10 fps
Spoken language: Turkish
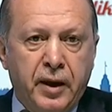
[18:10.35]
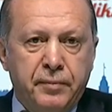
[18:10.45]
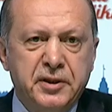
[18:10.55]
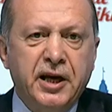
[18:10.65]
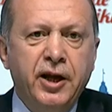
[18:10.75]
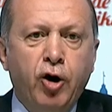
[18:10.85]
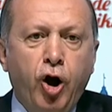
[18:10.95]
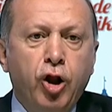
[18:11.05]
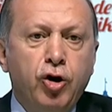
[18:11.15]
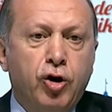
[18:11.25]
Bize ne
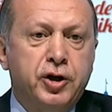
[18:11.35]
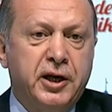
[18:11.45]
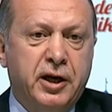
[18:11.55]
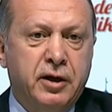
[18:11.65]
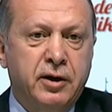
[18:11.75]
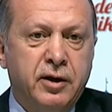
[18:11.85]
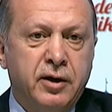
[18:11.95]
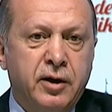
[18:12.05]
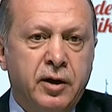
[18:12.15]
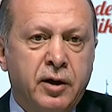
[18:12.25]
oluyor ki
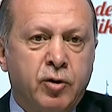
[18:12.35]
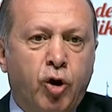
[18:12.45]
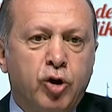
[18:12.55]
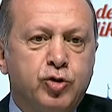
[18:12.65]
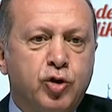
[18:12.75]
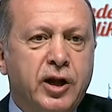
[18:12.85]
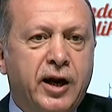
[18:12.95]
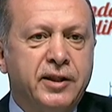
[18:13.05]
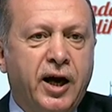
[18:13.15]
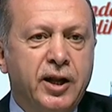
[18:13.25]

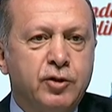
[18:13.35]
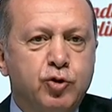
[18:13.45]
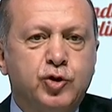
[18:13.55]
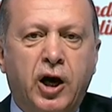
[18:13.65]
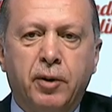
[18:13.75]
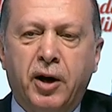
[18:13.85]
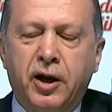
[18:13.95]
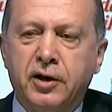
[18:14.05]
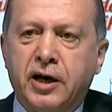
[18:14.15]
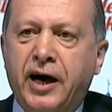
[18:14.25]
koltuklardan güç
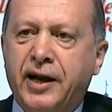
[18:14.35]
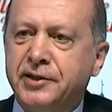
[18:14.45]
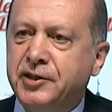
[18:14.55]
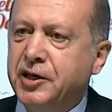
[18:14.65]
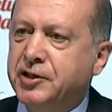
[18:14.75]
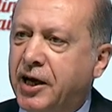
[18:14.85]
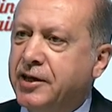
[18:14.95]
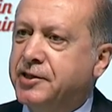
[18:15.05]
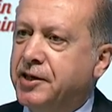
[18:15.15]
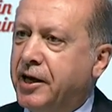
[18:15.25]
almanın gayreti
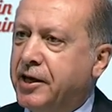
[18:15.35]
içerisine